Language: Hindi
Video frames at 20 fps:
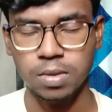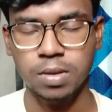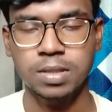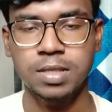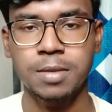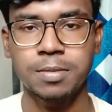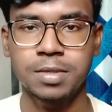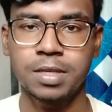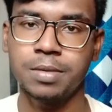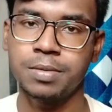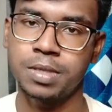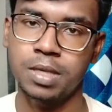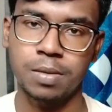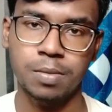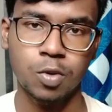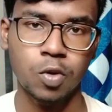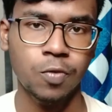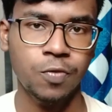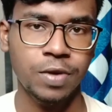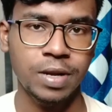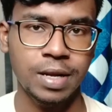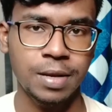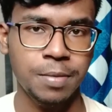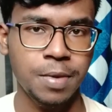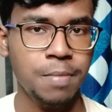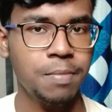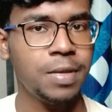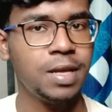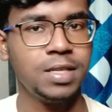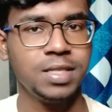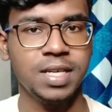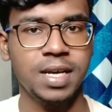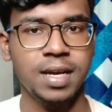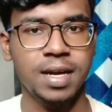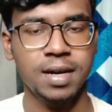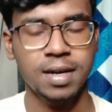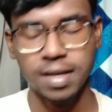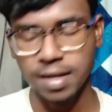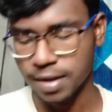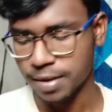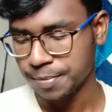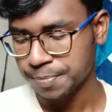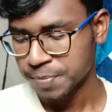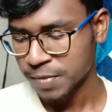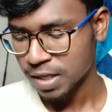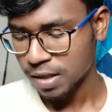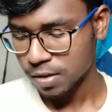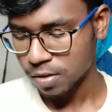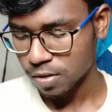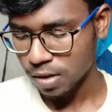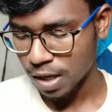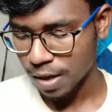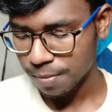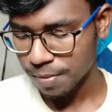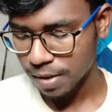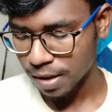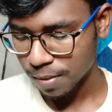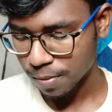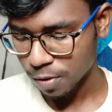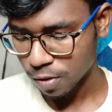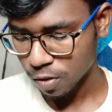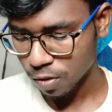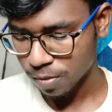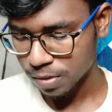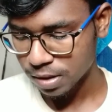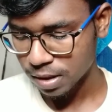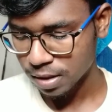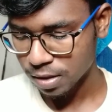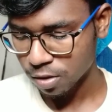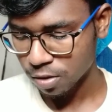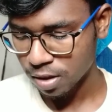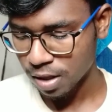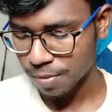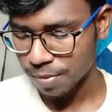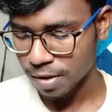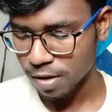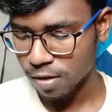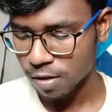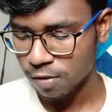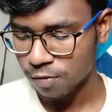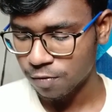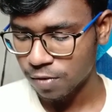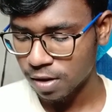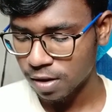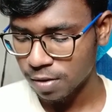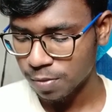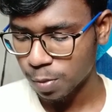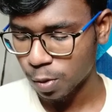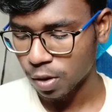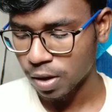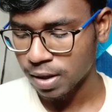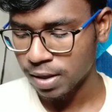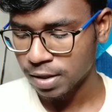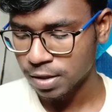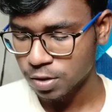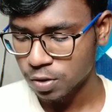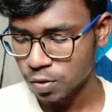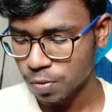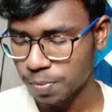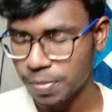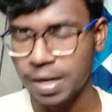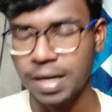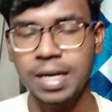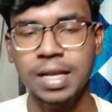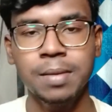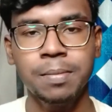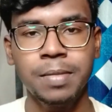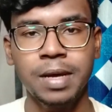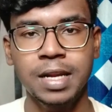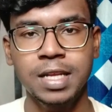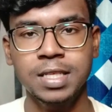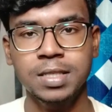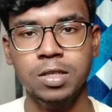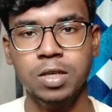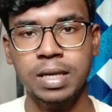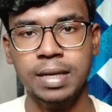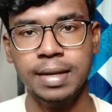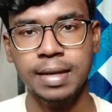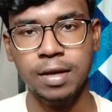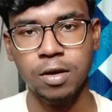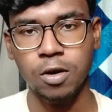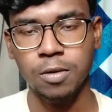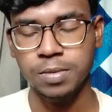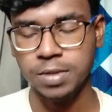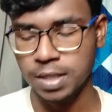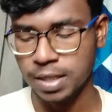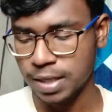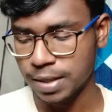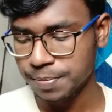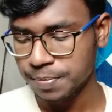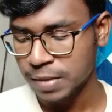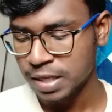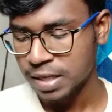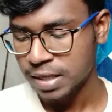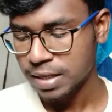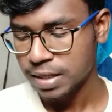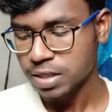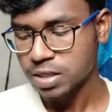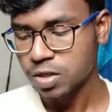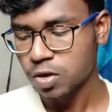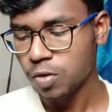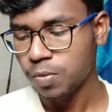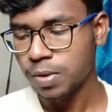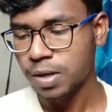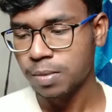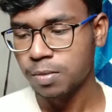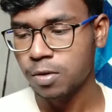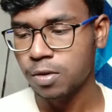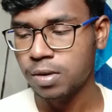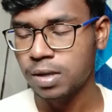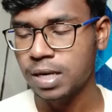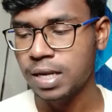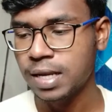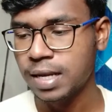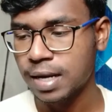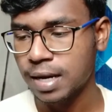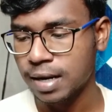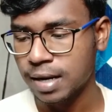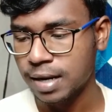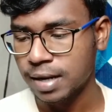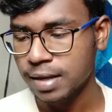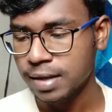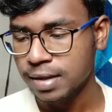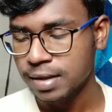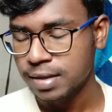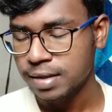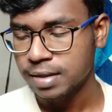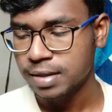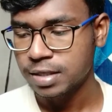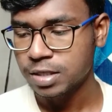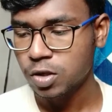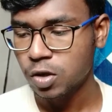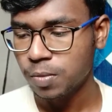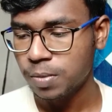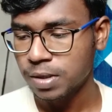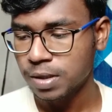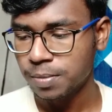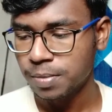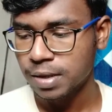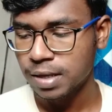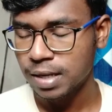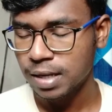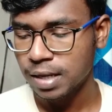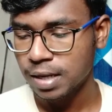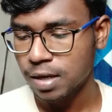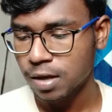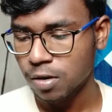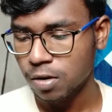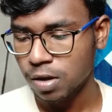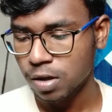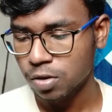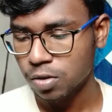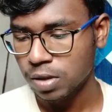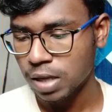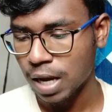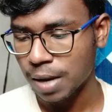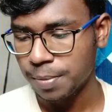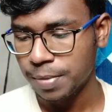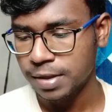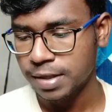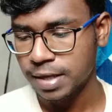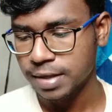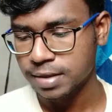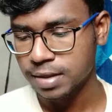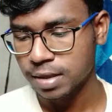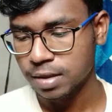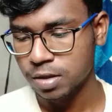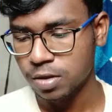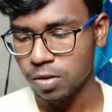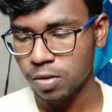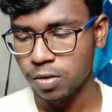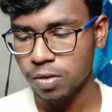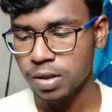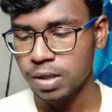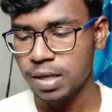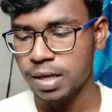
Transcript: सब्सक्रिप्शन आपको फ्री में मिल जाएगा ठीक है तो यहाँ पे आप लोगों को बता देता हूँ यहाँ पे कन्वर्ट पॉइंट्स टू पेटीएम बैलेंस करके एक ऑप्शन है इसके ऊपर आपको क्लिक करना है इसके ऊपर जब भी क्लिक करोगे तो यहाँ पे देख सकते हो